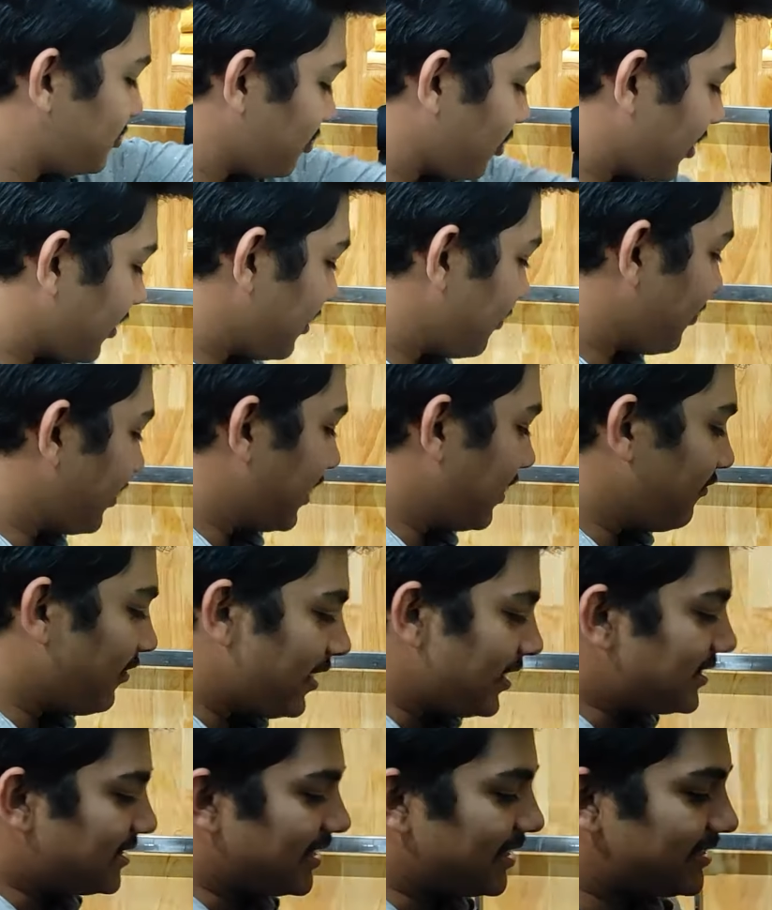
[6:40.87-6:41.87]
సో అదనమాట
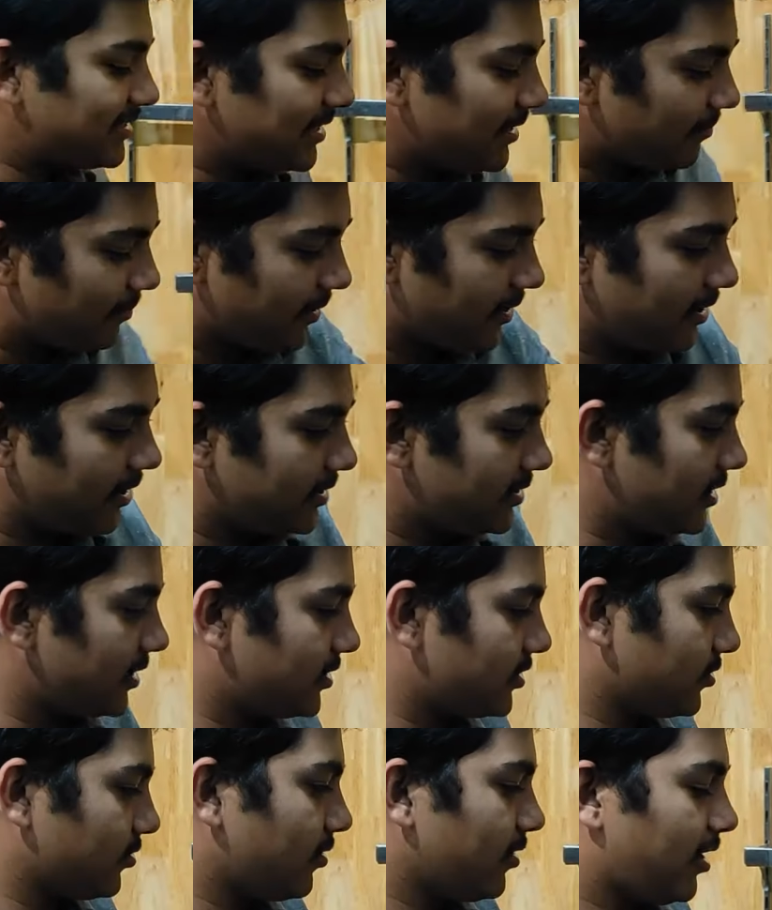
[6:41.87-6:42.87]
ఇవన్నీ చిన్న చిన్న ప్రింటెడ్
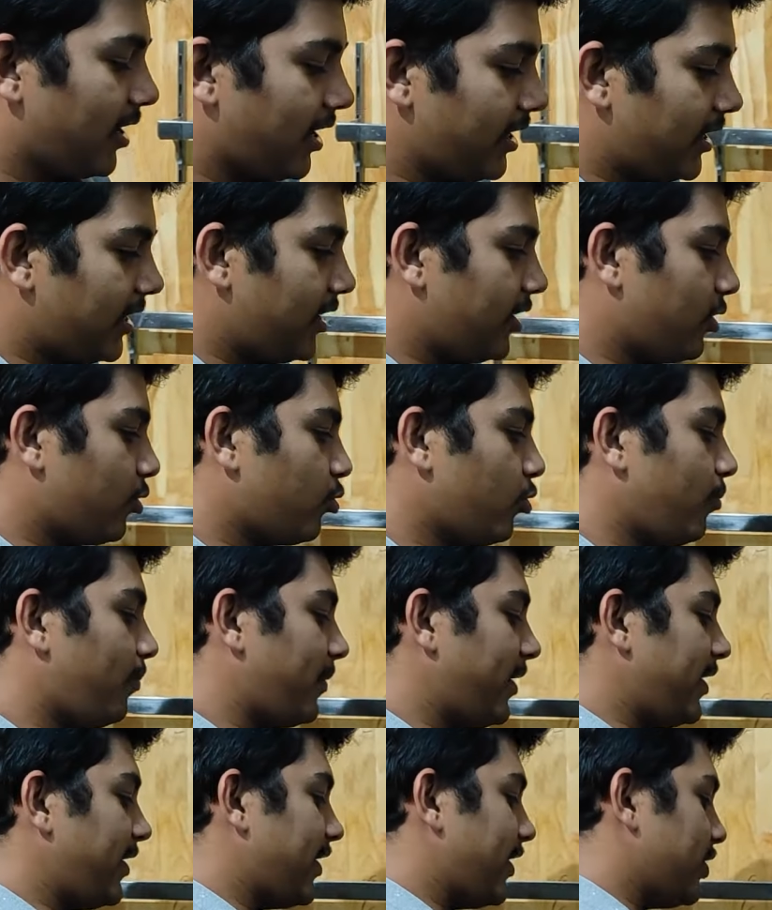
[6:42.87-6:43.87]
షర్ట్స్ అంటే ఎక్కువ
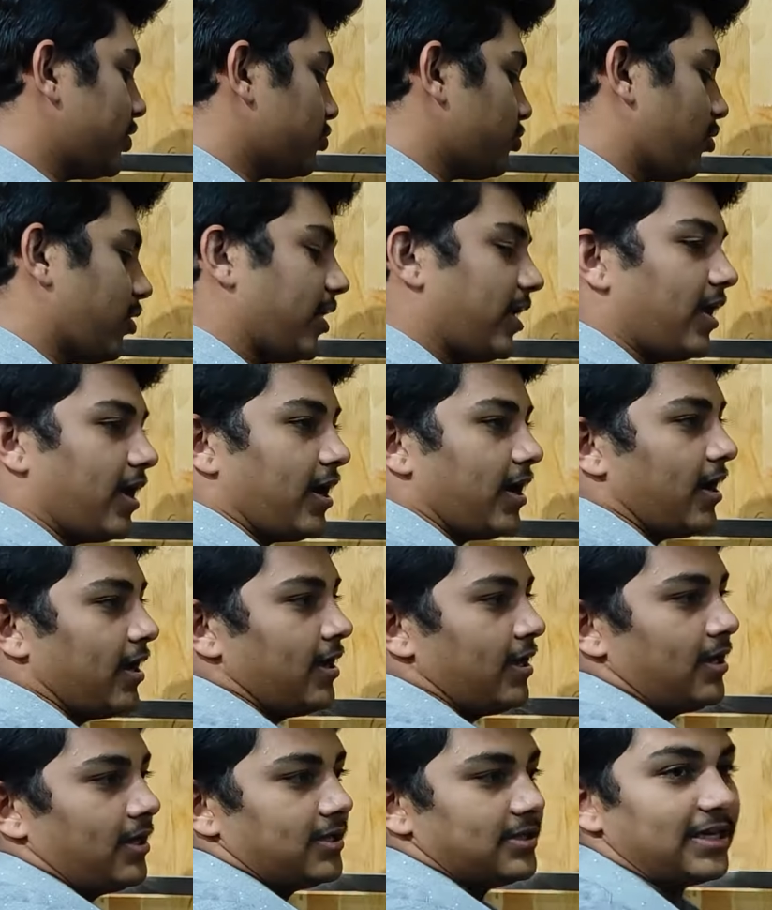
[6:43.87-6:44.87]
ప్రింటెడ్ వేసుకోకుండా
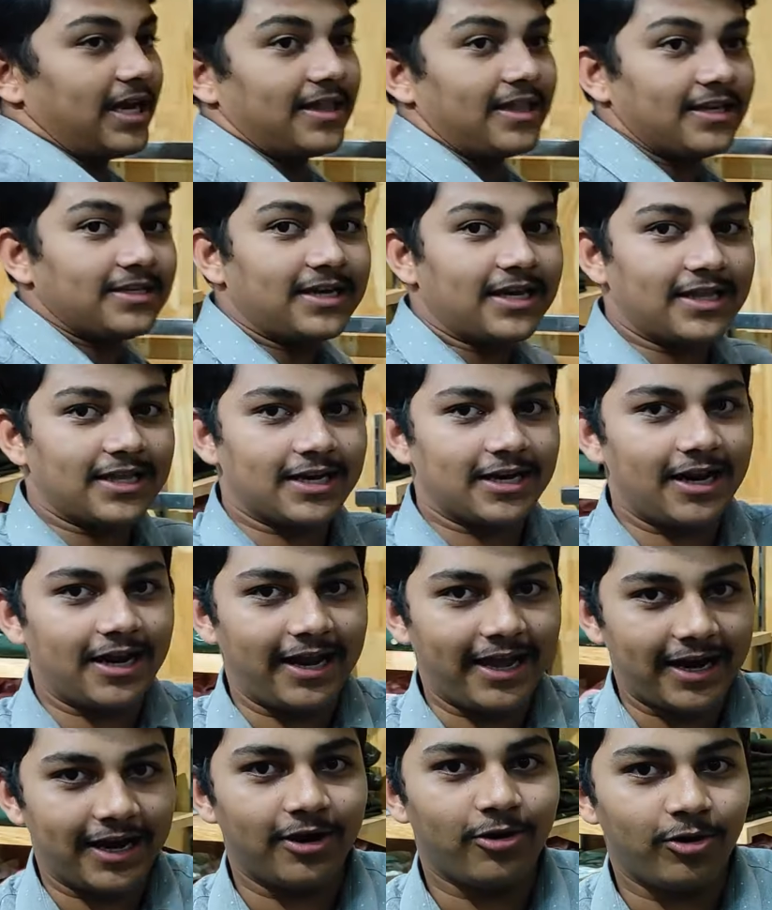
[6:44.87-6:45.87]
జాతర జాతరగా
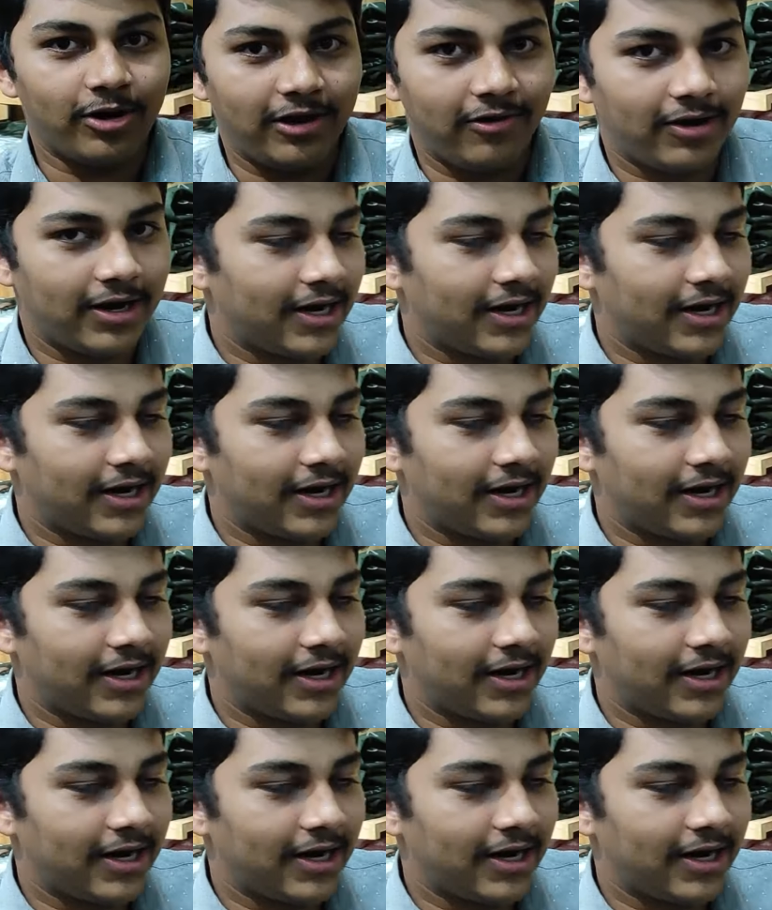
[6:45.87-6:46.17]
లేకుండా ఉండే